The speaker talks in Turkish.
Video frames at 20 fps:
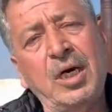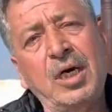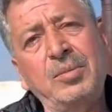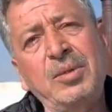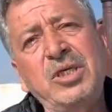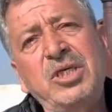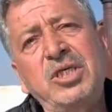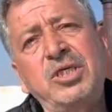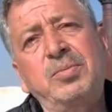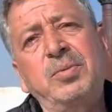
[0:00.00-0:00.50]

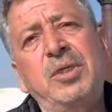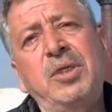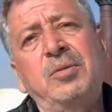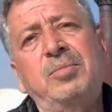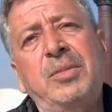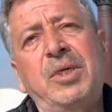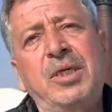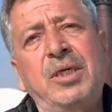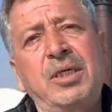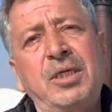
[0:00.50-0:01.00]
ama hiç
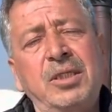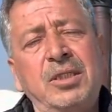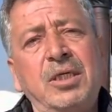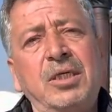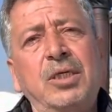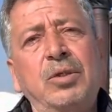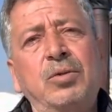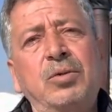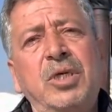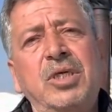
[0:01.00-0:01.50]
bilinmeyen iki
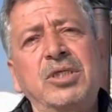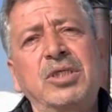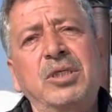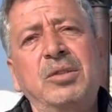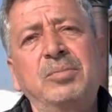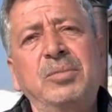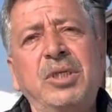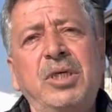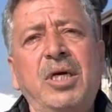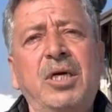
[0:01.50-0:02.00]
tane
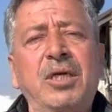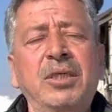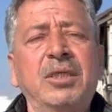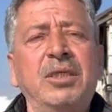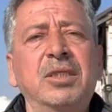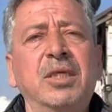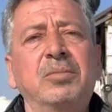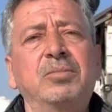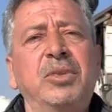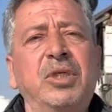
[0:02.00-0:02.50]
güvercini biri
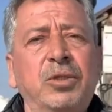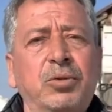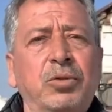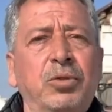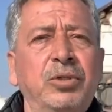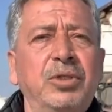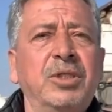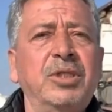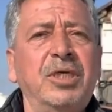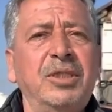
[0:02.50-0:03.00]
Anya'dan biri
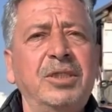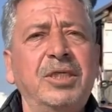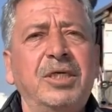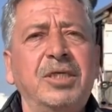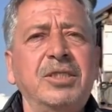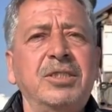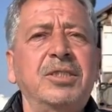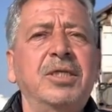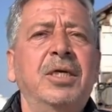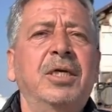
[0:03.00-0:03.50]
Konya'dan
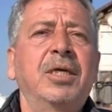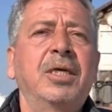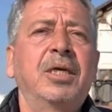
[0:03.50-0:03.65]
deriz